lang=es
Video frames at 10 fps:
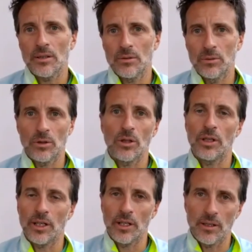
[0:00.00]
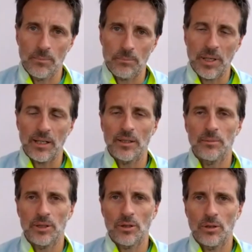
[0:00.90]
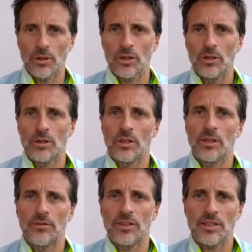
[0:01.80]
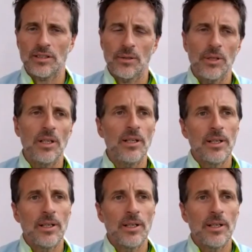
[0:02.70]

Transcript: junto con el parte meteorológico de Defensa Civil.